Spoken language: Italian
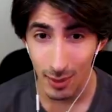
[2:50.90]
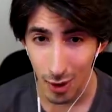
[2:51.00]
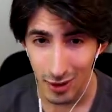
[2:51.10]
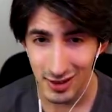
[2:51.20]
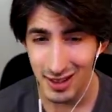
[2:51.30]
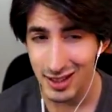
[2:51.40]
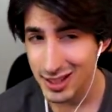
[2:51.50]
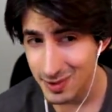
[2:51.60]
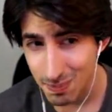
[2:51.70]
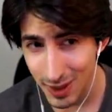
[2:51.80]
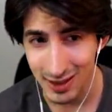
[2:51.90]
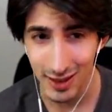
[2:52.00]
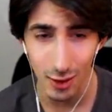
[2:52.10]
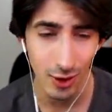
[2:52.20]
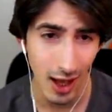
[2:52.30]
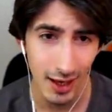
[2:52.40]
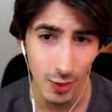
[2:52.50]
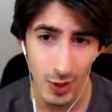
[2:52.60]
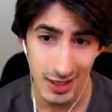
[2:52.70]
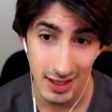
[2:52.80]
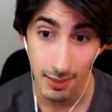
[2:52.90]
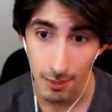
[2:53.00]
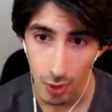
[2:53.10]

una mod spettacolare questa,